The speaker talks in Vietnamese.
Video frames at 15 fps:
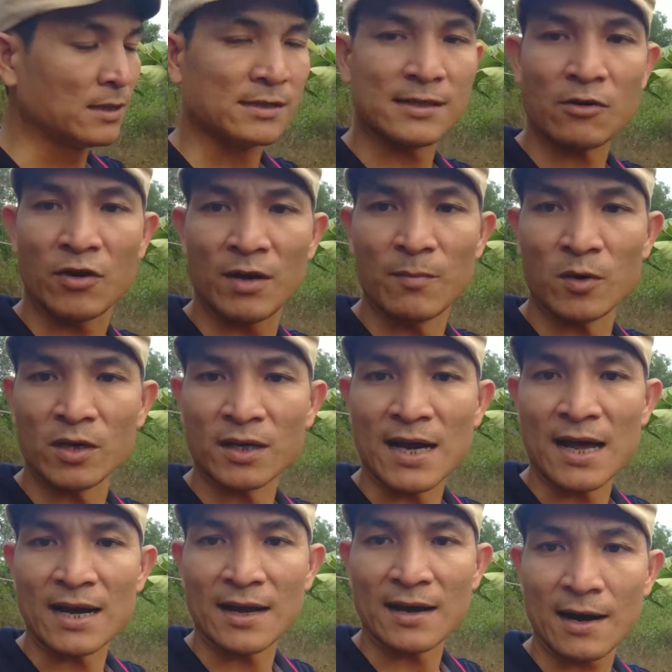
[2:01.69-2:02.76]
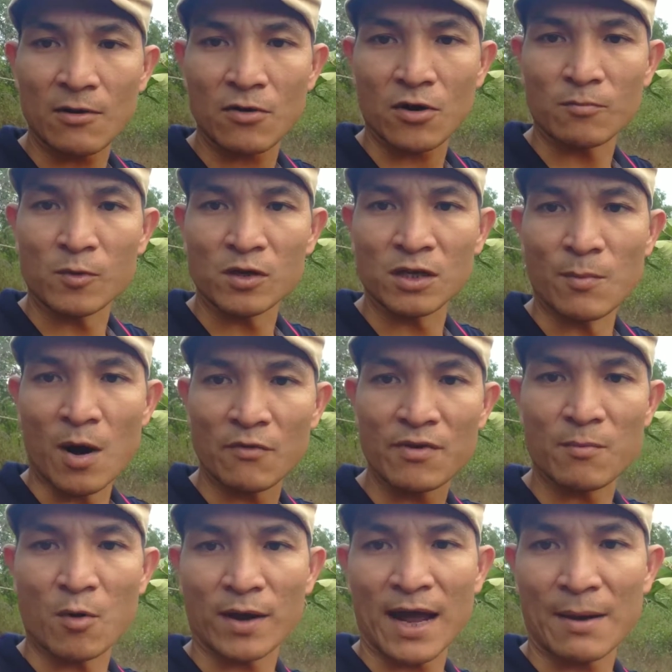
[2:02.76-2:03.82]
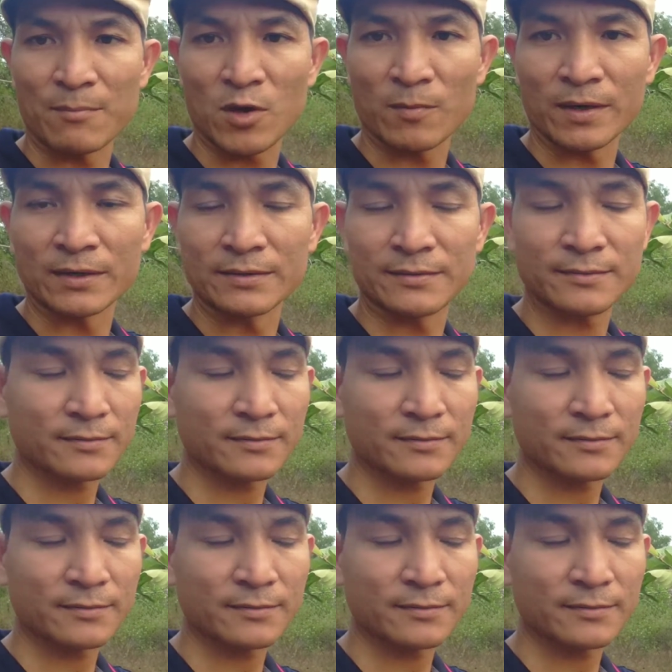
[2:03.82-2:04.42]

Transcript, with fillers: sau khi mọi người đã ráo rồi mọi người bỏ vào một cái ấm cho mình